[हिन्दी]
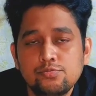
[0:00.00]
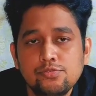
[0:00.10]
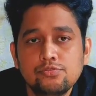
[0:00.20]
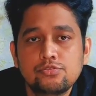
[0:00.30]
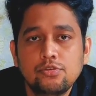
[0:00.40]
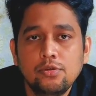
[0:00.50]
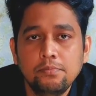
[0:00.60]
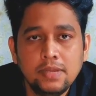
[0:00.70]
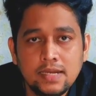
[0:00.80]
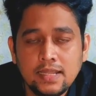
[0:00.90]
खुशबू उसको
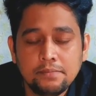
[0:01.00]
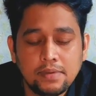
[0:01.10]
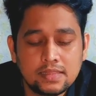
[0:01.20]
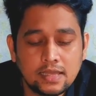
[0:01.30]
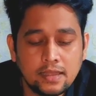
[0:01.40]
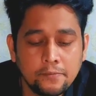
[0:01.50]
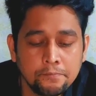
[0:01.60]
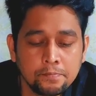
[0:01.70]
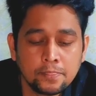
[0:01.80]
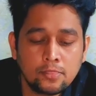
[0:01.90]
मिल नहीं पाता है
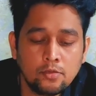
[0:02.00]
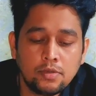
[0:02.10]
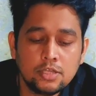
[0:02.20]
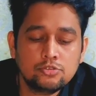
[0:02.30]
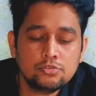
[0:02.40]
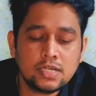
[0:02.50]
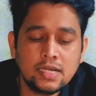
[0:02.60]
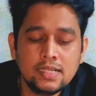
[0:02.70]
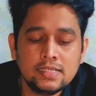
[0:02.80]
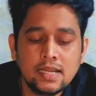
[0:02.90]
तो मैसूर
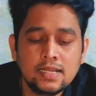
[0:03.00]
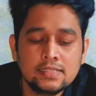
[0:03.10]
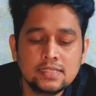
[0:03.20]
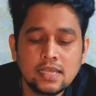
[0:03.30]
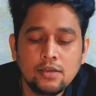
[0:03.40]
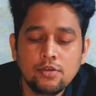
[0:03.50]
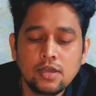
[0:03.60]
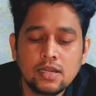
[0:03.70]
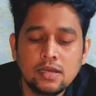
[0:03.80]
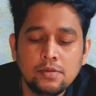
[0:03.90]
सैंडल जलाने से क्या
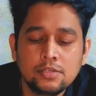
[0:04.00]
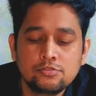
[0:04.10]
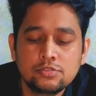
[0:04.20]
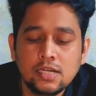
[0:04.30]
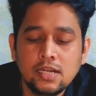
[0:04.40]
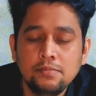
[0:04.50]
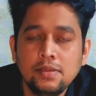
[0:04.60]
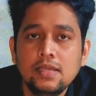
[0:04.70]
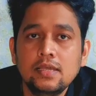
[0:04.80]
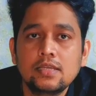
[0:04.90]
होगा ना मैसूर सैंडल
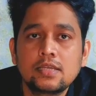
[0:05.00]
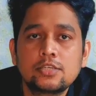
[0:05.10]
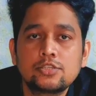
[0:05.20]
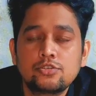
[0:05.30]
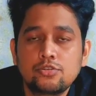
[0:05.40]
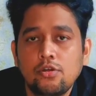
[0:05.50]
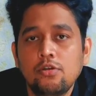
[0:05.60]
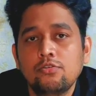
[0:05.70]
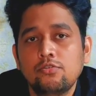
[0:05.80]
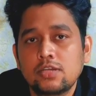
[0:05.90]
में एक
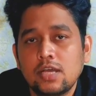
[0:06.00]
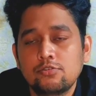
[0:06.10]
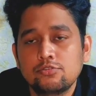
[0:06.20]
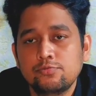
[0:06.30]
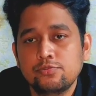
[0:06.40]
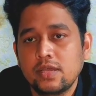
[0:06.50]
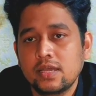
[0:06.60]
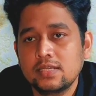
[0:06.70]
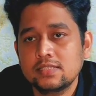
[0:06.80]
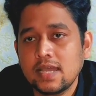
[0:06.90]
स्ट्रॉन्ग नोट का खुशबू है
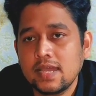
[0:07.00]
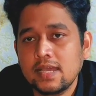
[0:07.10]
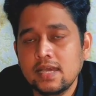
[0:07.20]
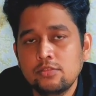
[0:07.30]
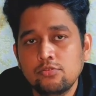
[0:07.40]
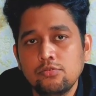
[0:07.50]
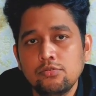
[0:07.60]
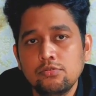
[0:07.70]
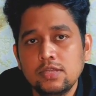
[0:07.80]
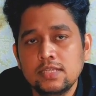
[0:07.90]
अगर जाएगा
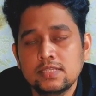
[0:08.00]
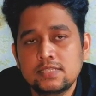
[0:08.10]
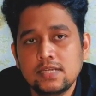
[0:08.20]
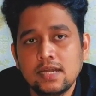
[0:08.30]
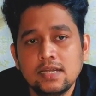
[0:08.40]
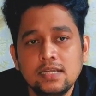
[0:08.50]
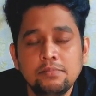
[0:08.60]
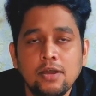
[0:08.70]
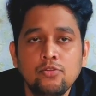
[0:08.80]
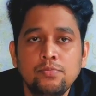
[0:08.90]
तो इंस्टेंटली
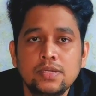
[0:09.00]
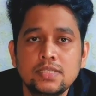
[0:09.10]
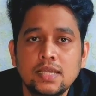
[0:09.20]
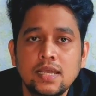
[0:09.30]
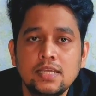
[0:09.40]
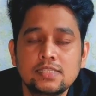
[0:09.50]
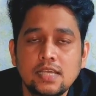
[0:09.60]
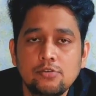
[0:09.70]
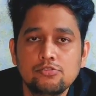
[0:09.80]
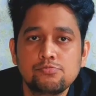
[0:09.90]
मालूम पड़ जाएगा
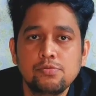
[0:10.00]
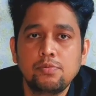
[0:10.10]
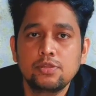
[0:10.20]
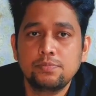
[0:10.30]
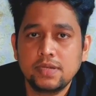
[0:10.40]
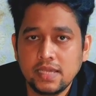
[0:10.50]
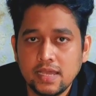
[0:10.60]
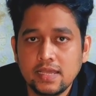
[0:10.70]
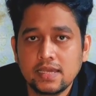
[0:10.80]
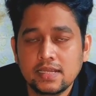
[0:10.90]
इसका खुशबू बहुत बढ़िया
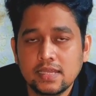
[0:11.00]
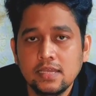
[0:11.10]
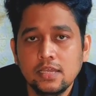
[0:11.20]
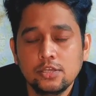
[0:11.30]
है करके